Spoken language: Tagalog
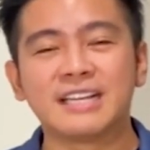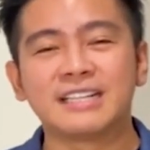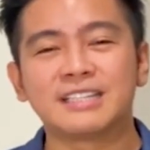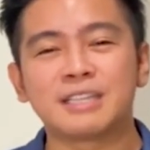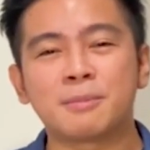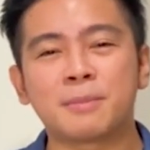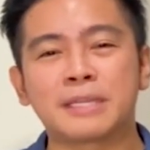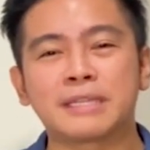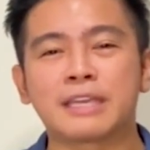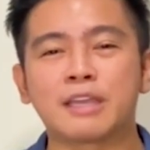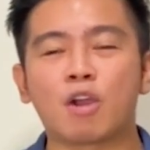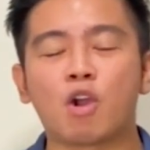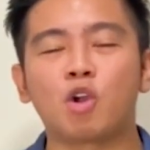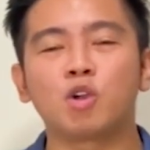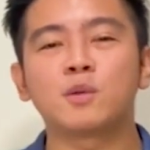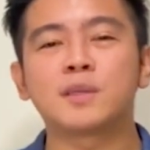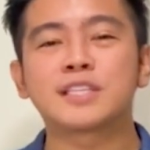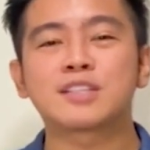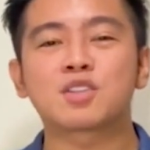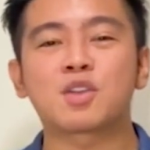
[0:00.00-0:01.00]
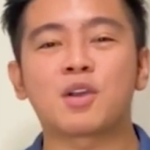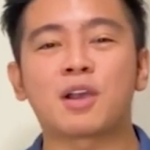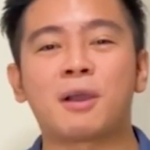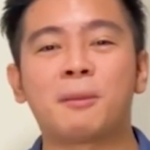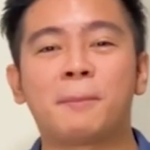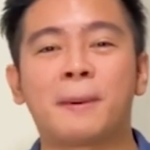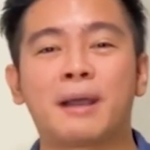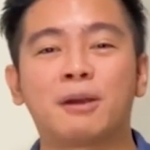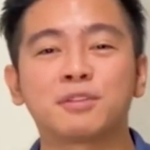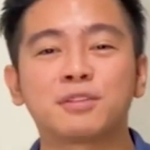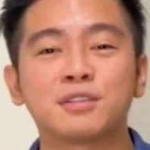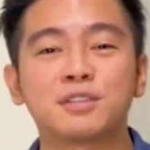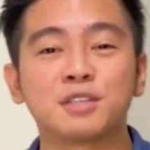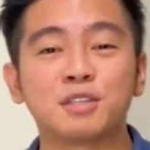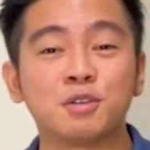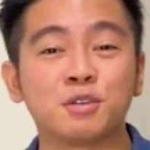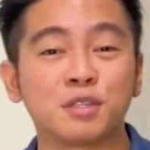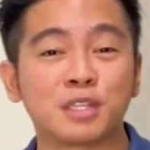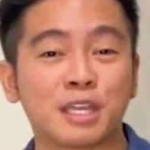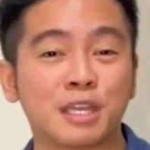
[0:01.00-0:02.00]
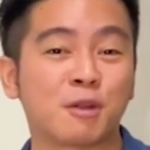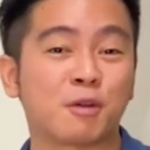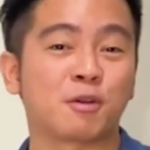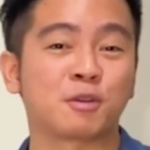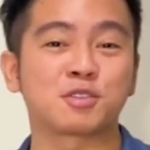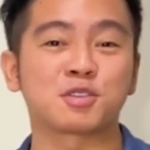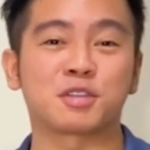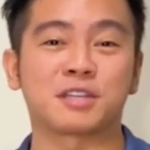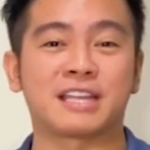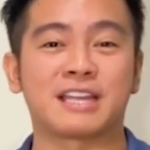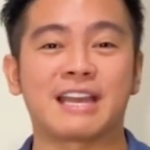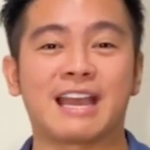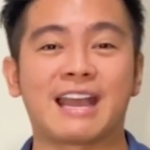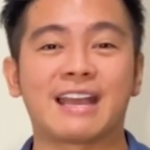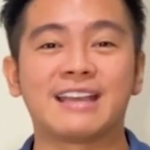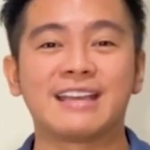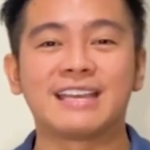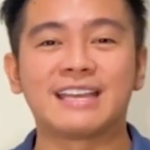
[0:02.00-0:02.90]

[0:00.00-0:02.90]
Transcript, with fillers: 'di ba they always talk about yung negosyo nila.